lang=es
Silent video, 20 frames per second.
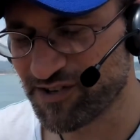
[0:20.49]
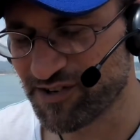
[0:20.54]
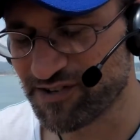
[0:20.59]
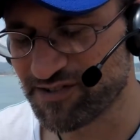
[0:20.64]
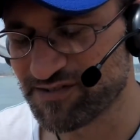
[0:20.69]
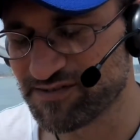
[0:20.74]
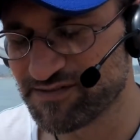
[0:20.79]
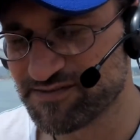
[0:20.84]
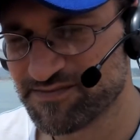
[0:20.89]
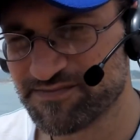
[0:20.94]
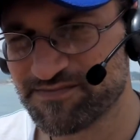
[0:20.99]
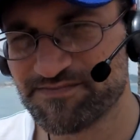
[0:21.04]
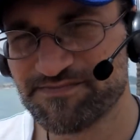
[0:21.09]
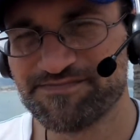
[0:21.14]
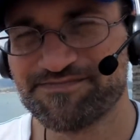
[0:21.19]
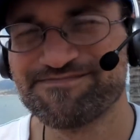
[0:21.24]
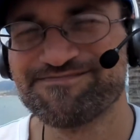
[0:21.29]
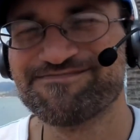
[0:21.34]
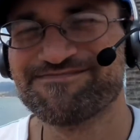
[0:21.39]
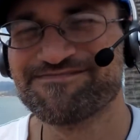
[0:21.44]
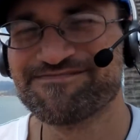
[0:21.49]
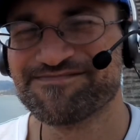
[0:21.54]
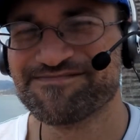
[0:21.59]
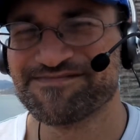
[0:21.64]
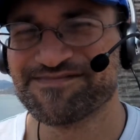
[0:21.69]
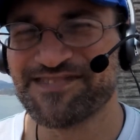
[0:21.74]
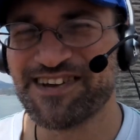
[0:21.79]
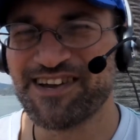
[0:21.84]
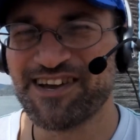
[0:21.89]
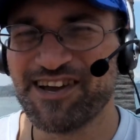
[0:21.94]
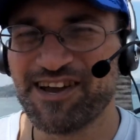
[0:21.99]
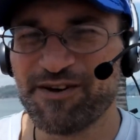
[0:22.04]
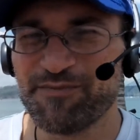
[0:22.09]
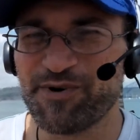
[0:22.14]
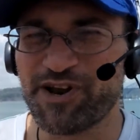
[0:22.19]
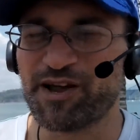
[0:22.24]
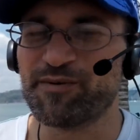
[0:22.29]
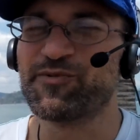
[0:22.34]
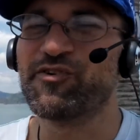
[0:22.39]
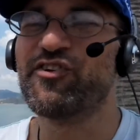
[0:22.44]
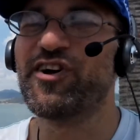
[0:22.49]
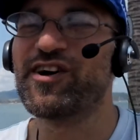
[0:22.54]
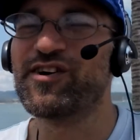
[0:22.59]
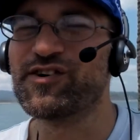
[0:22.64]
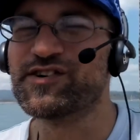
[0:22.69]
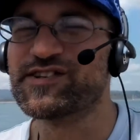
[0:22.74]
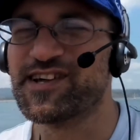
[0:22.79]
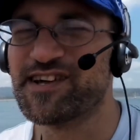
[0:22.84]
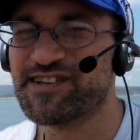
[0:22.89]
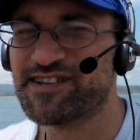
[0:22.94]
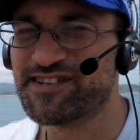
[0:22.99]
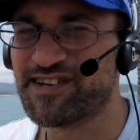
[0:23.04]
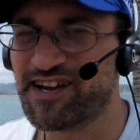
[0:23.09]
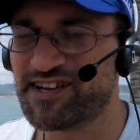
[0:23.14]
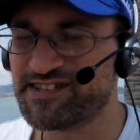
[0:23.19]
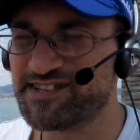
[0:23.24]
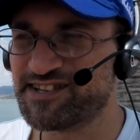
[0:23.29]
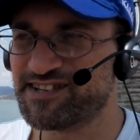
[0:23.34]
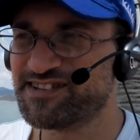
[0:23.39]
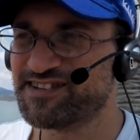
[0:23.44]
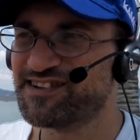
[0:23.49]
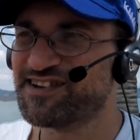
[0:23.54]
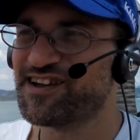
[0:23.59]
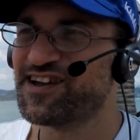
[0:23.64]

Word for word: no. Pero hay muchas cosas detrás.